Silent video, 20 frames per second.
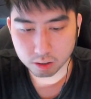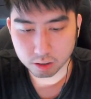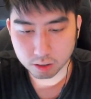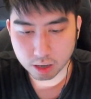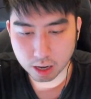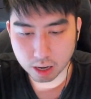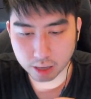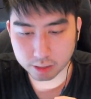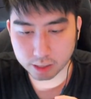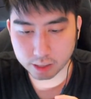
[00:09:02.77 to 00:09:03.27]

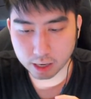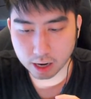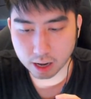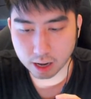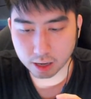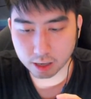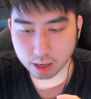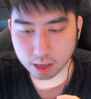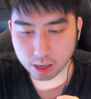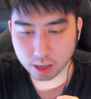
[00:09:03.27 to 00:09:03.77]
HC
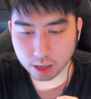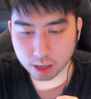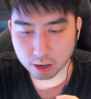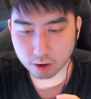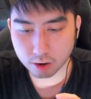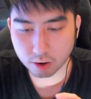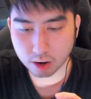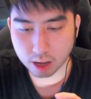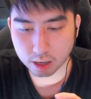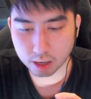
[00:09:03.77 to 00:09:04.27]
lagi
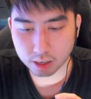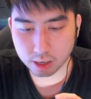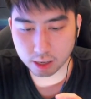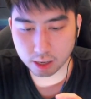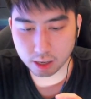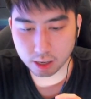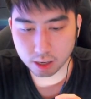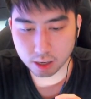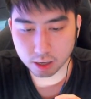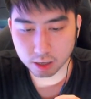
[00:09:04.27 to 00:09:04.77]
Roll
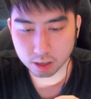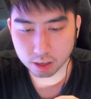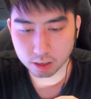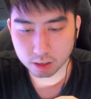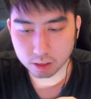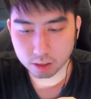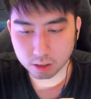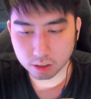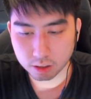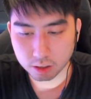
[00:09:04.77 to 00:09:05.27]
lagi
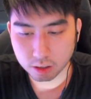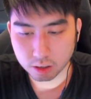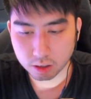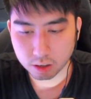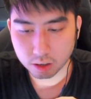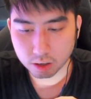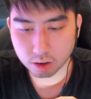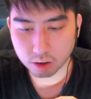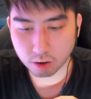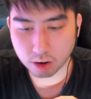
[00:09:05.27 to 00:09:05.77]

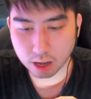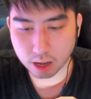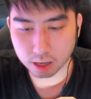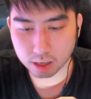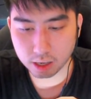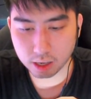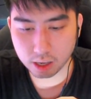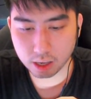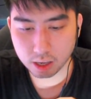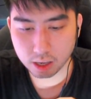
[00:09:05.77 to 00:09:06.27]
Roll
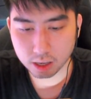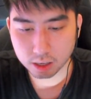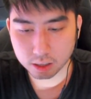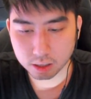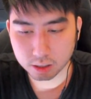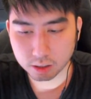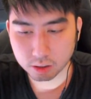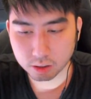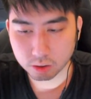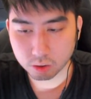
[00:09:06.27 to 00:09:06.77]
lagi
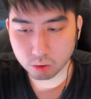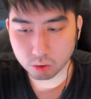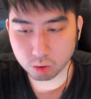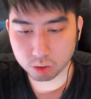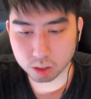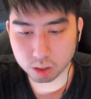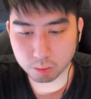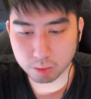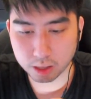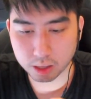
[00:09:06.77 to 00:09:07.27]

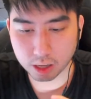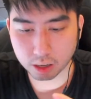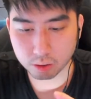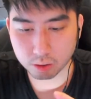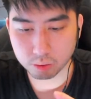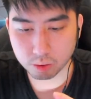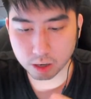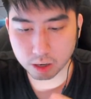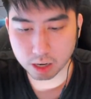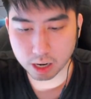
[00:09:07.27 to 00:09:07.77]
Cushion bintang
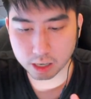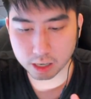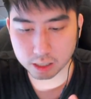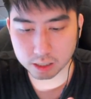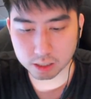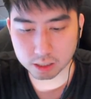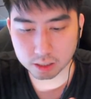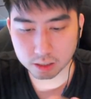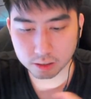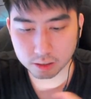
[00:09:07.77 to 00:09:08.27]
2
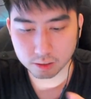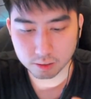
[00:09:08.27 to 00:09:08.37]
nice